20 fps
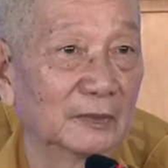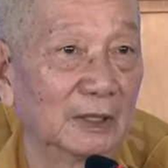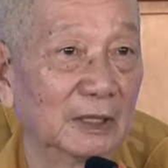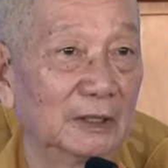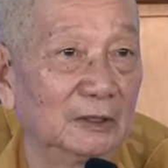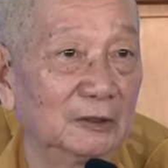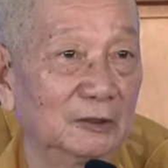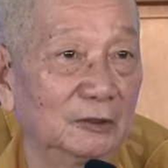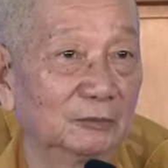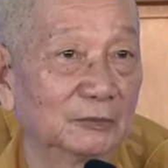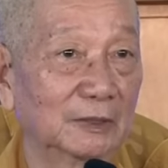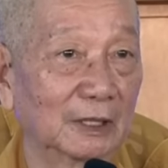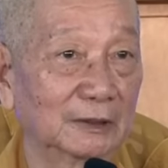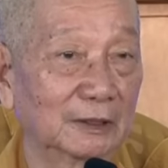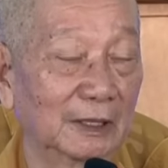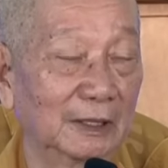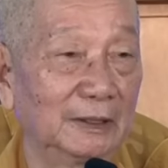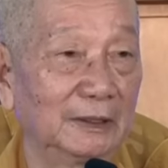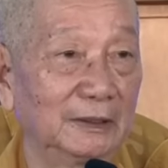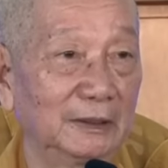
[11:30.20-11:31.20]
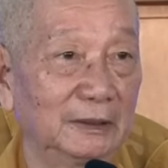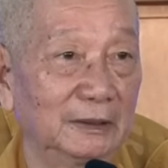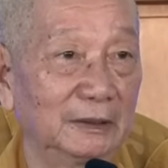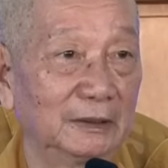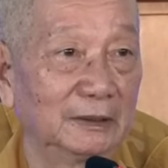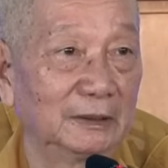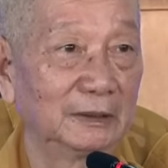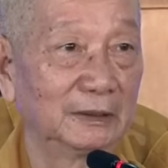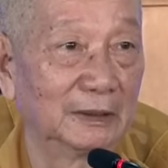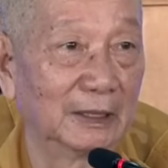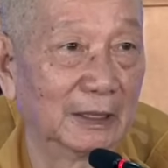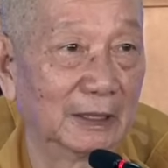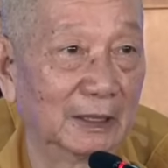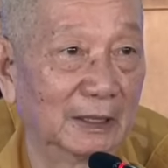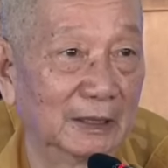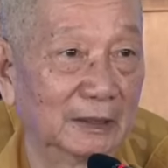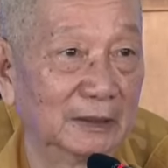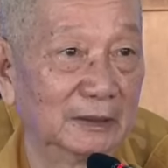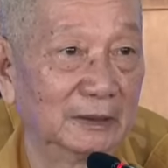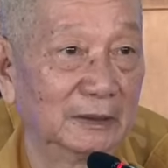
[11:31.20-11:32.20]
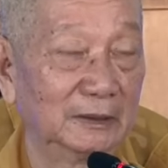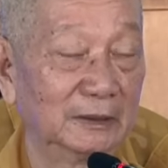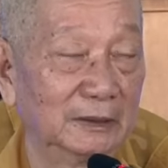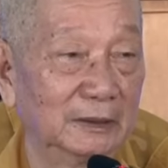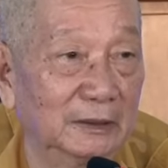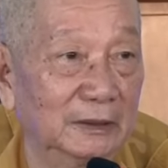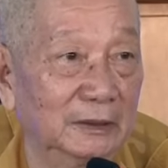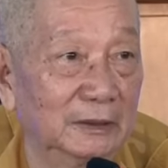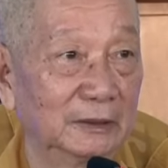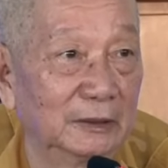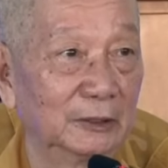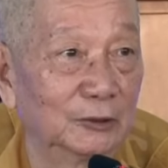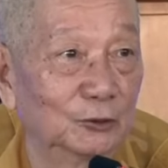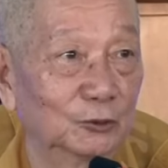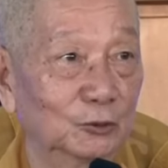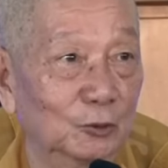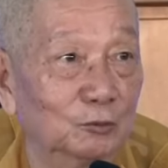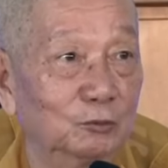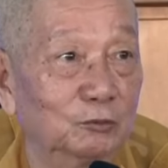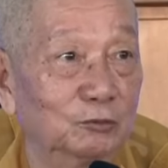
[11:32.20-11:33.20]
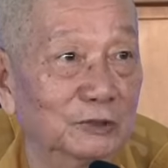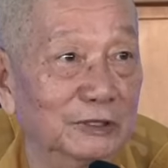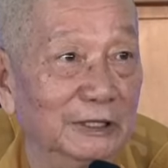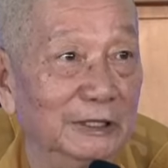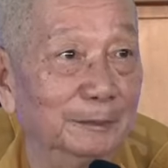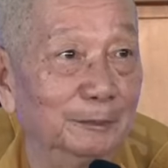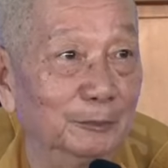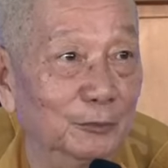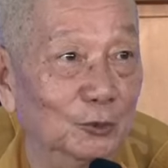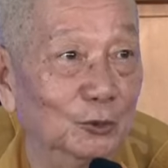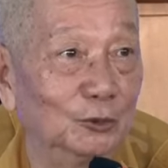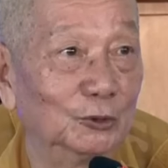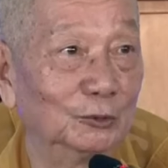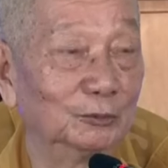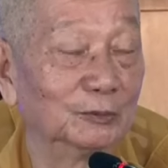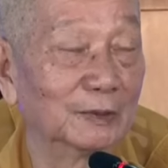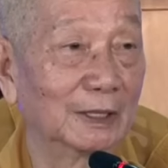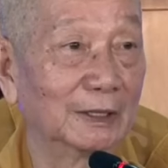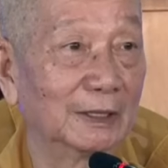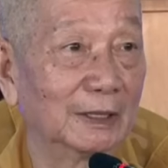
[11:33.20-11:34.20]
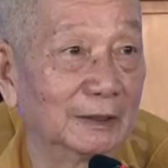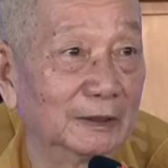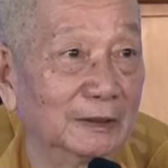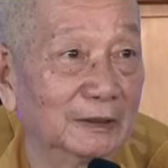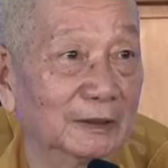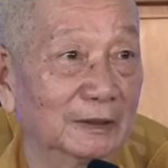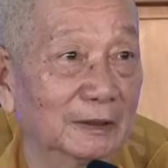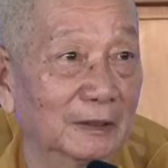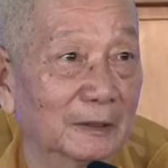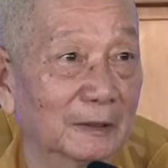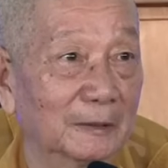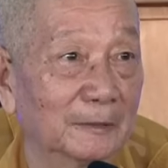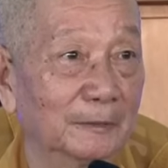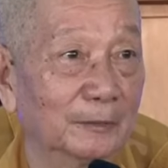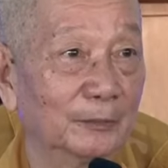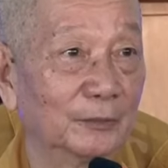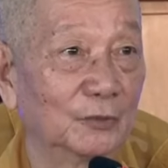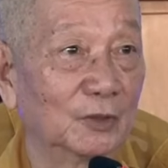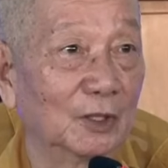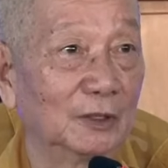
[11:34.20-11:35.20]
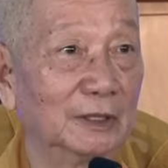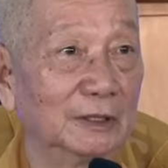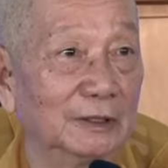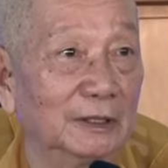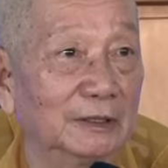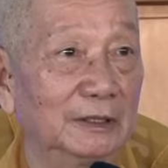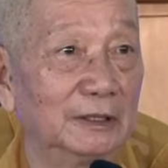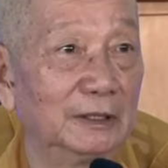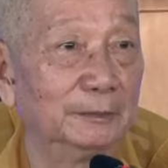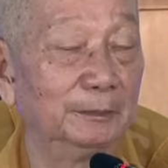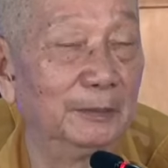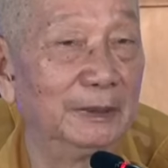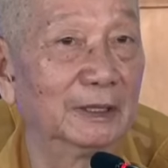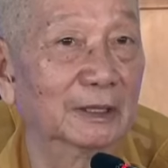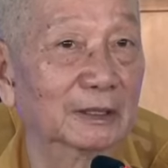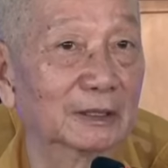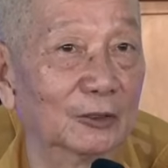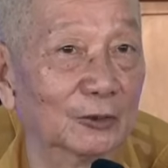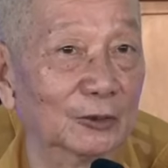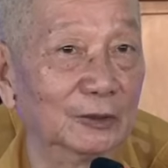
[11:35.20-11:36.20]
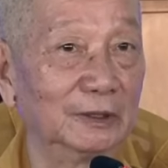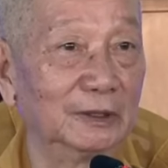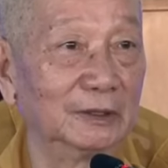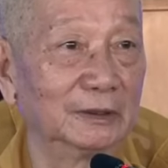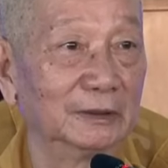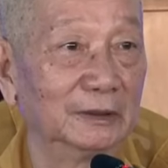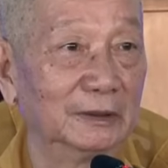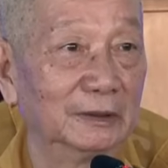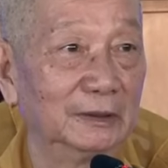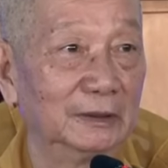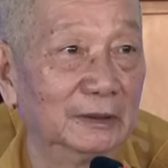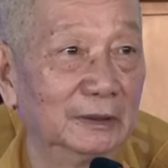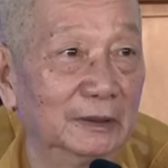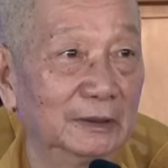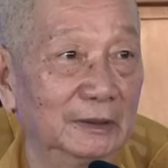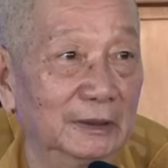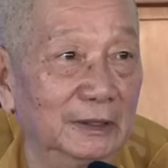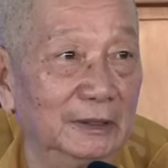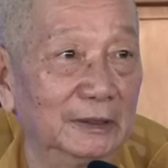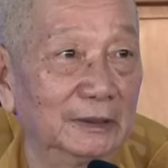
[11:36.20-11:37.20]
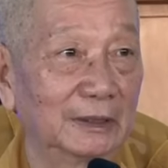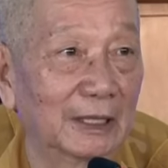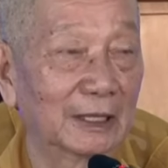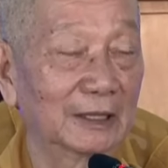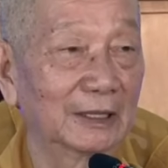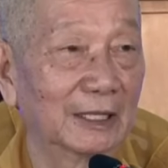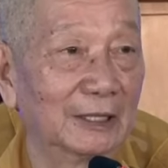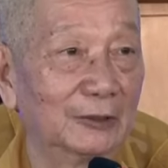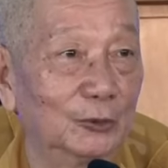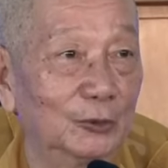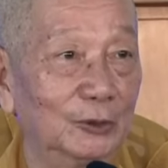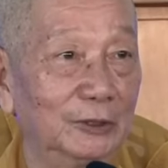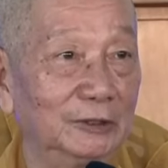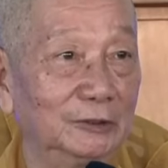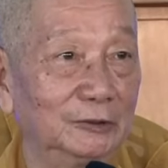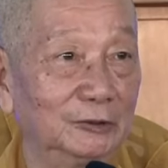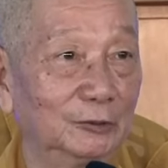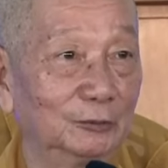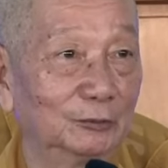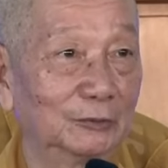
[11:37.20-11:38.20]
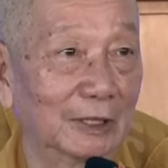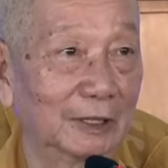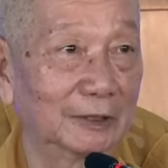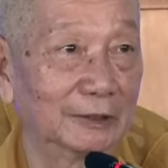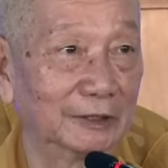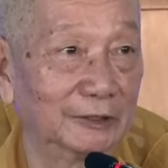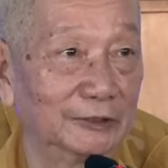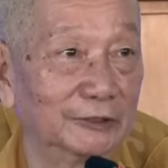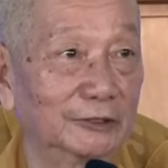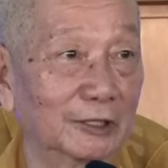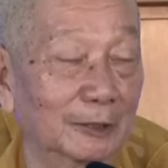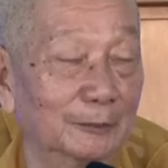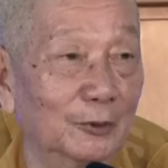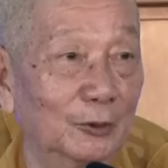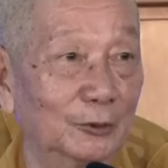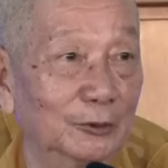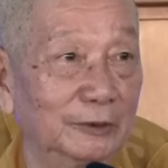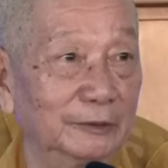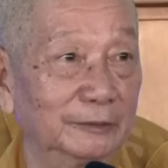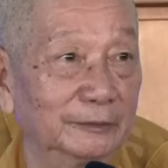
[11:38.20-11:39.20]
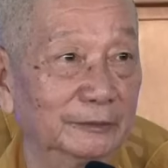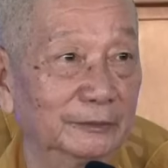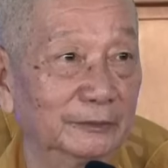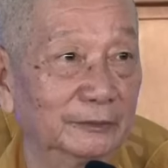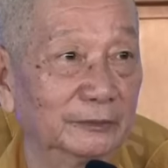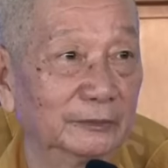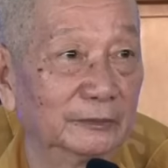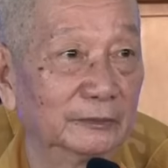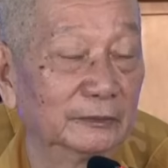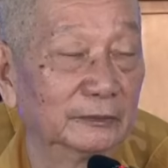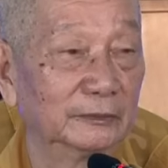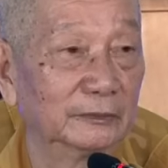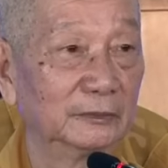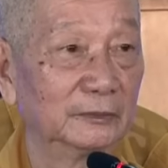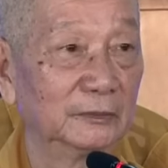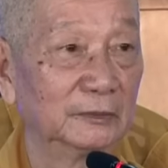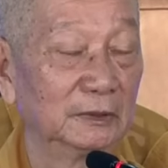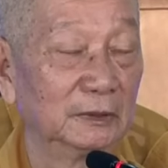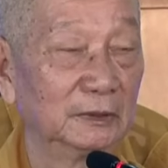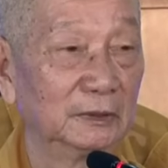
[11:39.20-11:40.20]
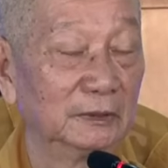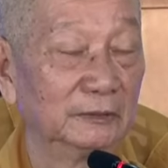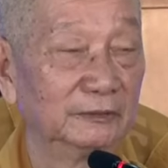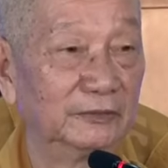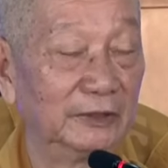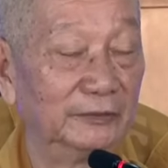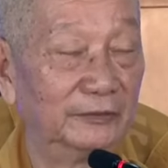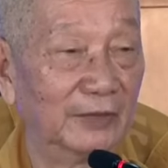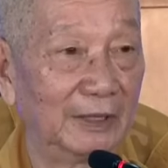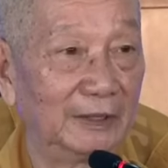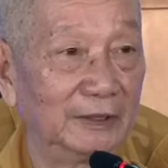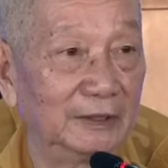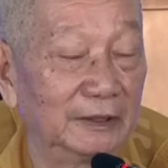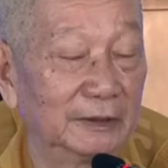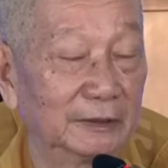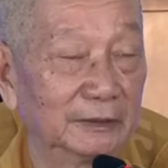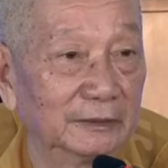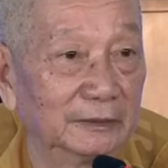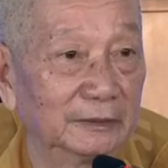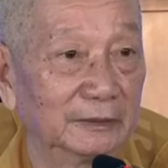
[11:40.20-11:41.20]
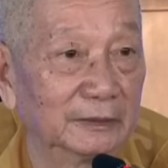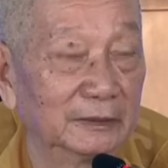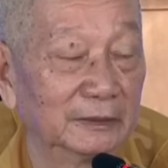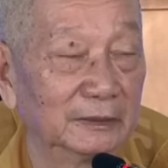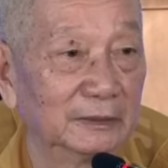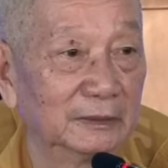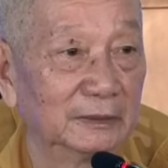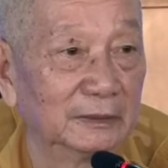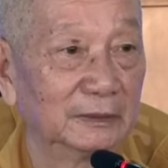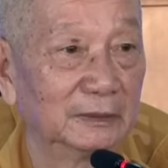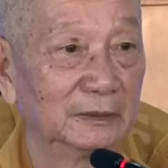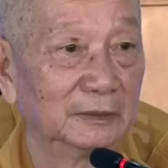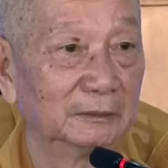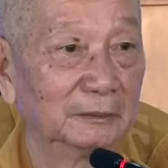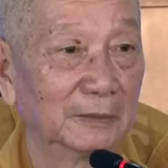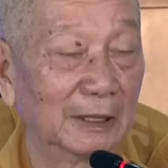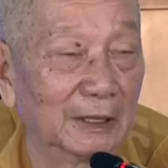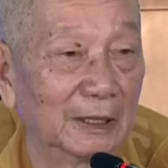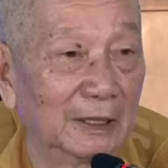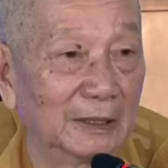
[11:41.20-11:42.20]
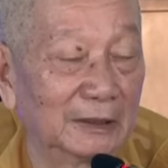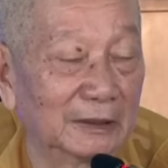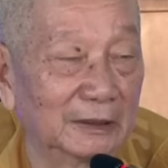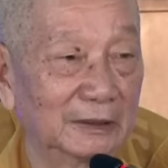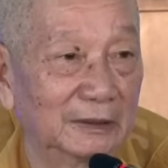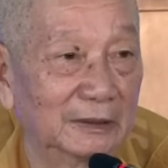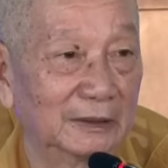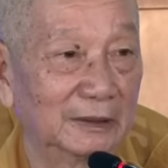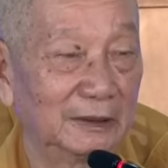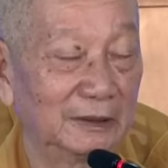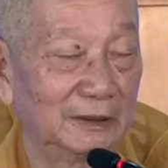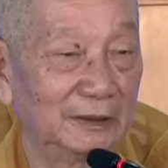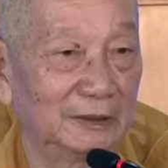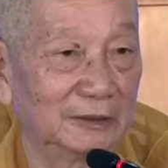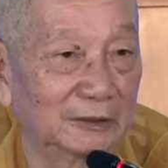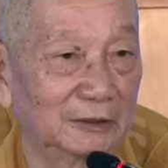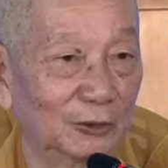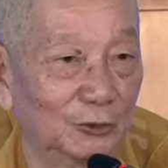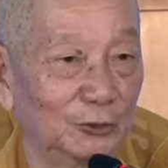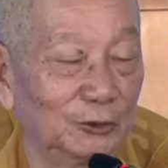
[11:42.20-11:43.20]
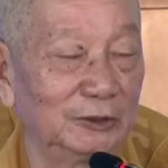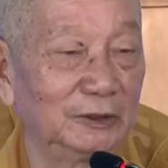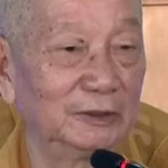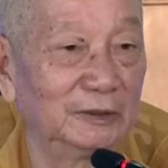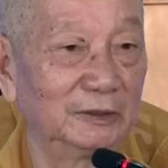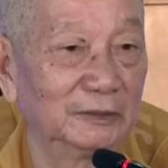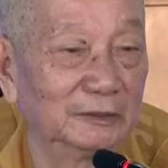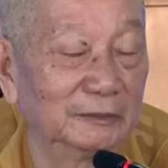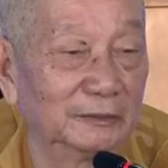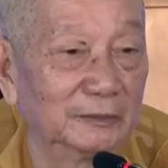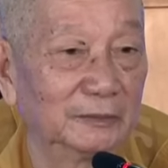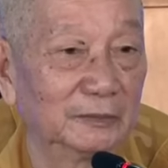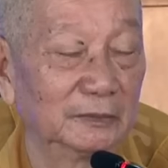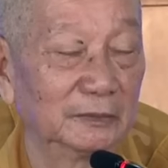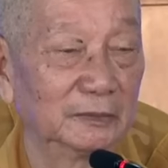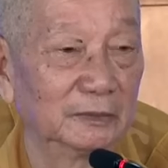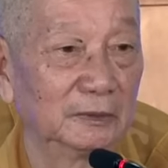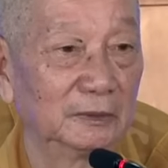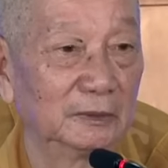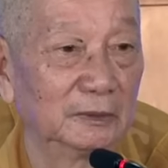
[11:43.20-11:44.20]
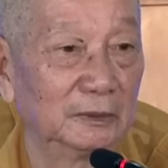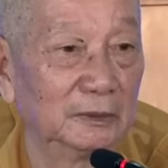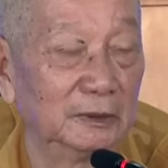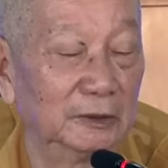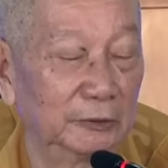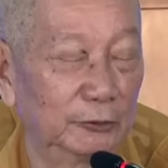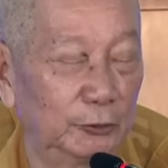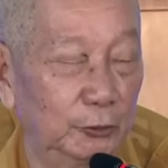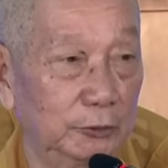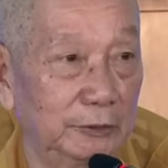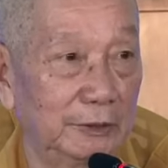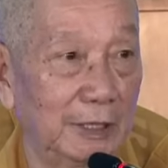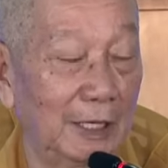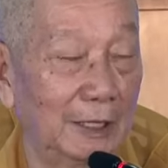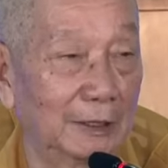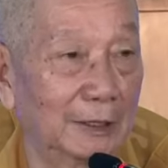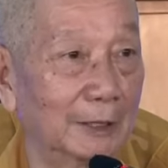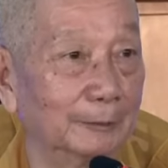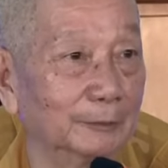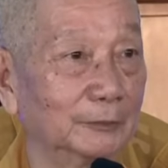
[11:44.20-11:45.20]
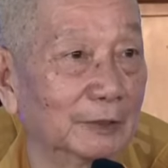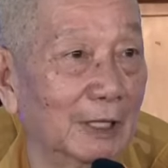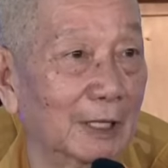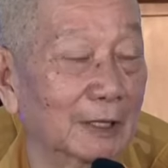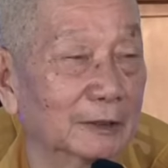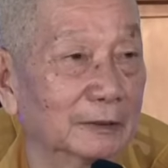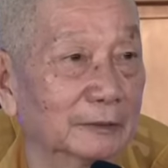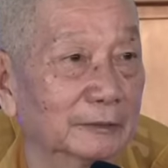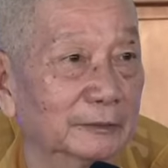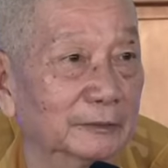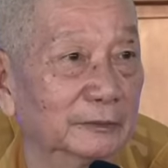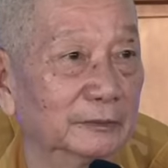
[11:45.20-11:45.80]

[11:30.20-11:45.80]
Đây chúng ta thấy là cái túc nghiệp của chúng ta đây. Cho nên khi biết rồi đó, thì các ngài khuyên chúng ta nên sám hối. Vì vậy đó mà khi tôi được xuất gia làm tăng,